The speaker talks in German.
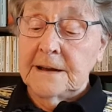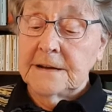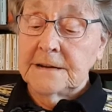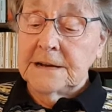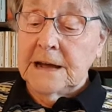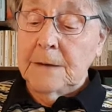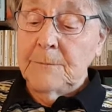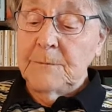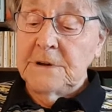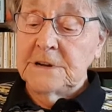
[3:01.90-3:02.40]

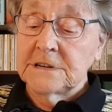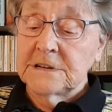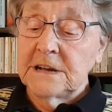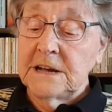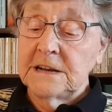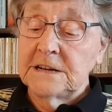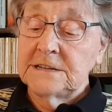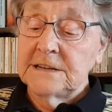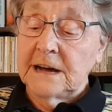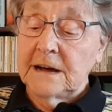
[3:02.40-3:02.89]
Damit
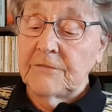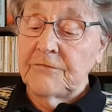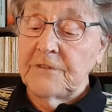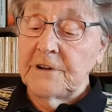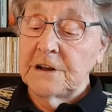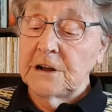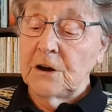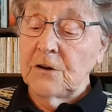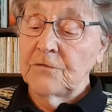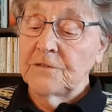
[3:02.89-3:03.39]
geht
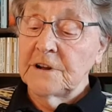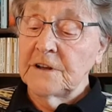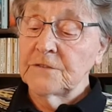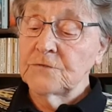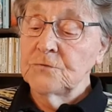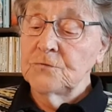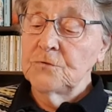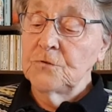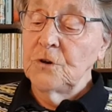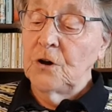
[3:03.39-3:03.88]
David auf das
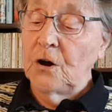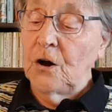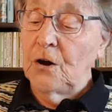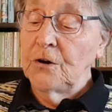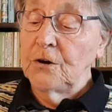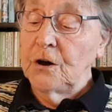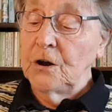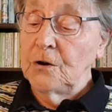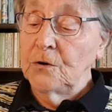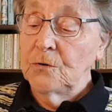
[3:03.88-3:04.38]

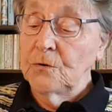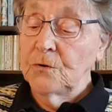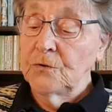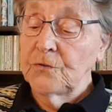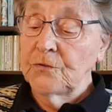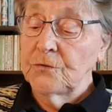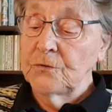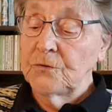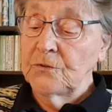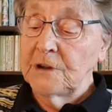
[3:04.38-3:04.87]
Ungeheuer
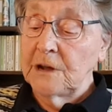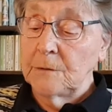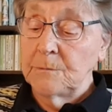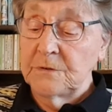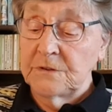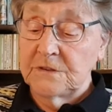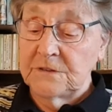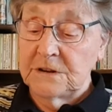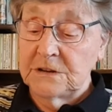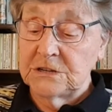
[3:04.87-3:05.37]
los und er
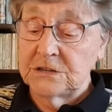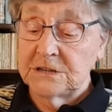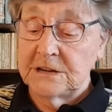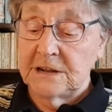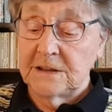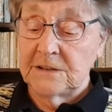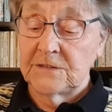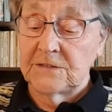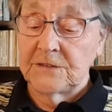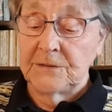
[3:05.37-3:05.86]
besiegt
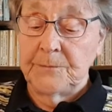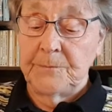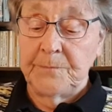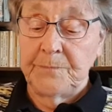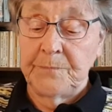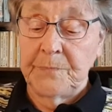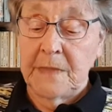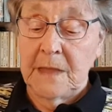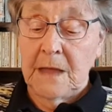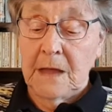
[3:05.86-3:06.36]
es.
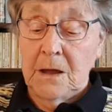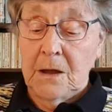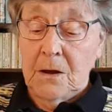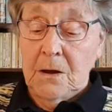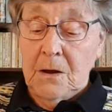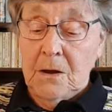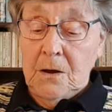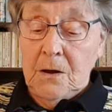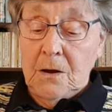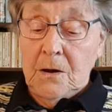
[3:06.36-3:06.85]

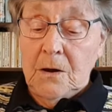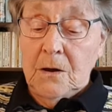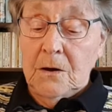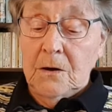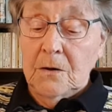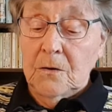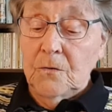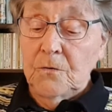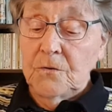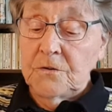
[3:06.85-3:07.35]

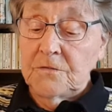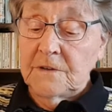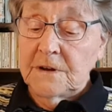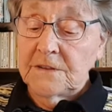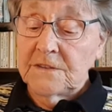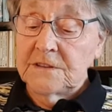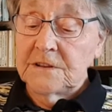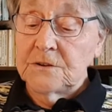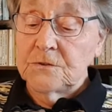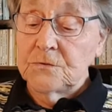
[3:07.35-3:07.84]
Und
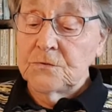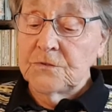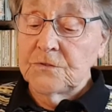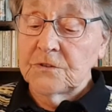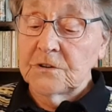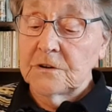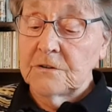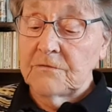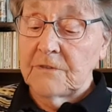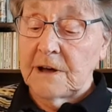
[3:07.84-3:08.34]
was sind
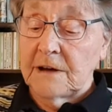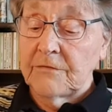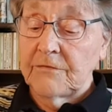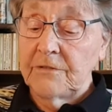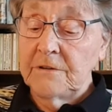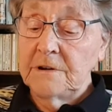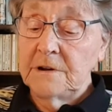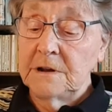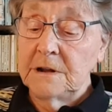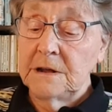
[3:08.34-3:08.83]
unsere
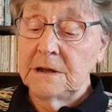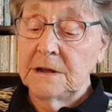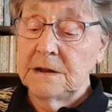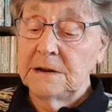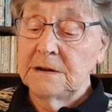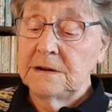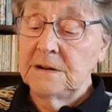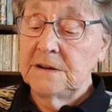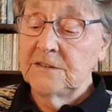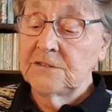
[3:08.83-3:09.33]
Waffen
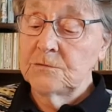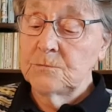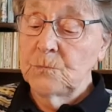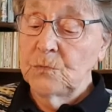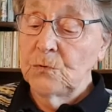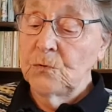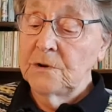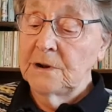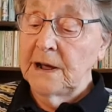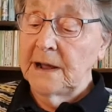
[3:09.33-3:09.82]
in diesen
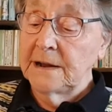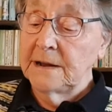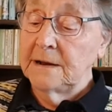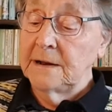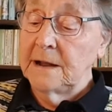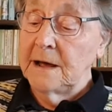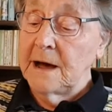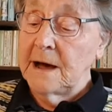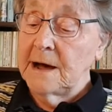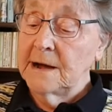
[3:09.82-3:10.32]
Monaten
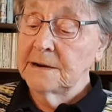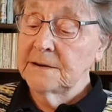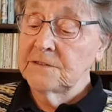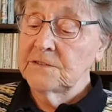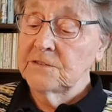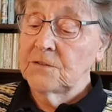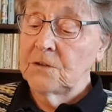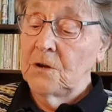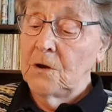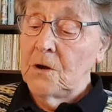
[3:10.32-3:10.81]
der
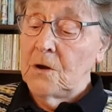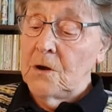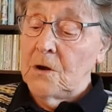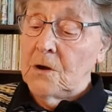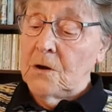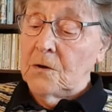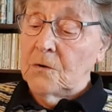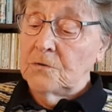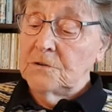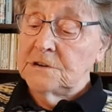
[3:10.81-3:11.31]
Angst
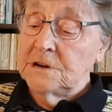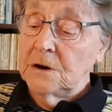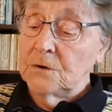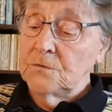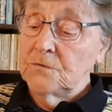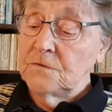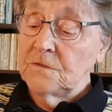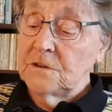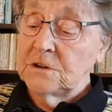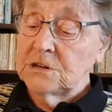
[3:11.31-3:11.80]
und der
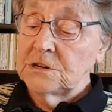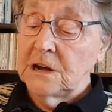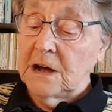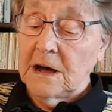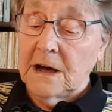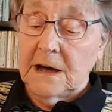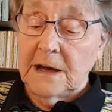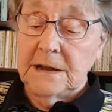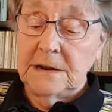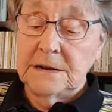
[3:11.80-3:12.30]

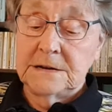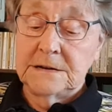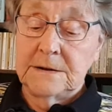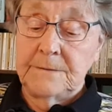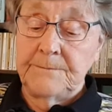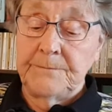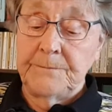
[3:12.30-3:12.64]
Unsicherheit?